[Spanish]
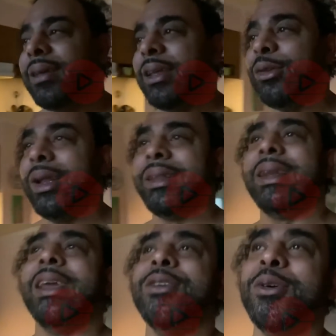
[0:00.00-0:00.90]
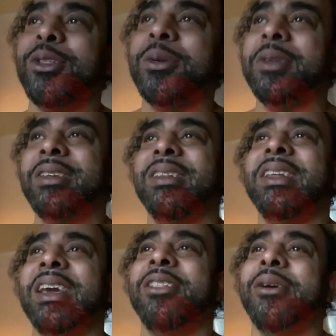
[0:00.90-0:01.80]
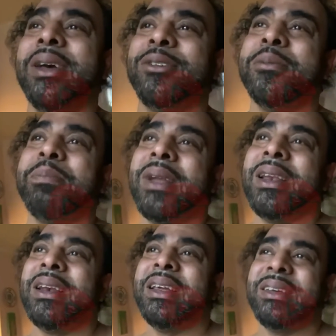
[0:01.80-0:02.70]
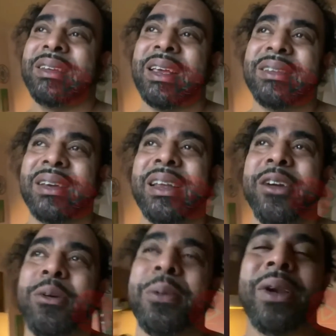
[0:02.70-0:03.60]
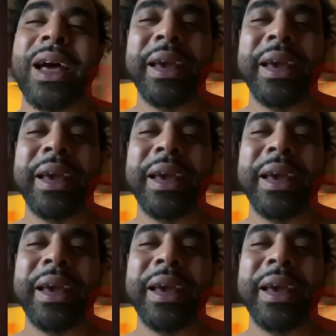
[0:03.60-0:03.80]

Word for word: Y tú le tiras a YouTube y dicen que no, es un playlist que se creó por la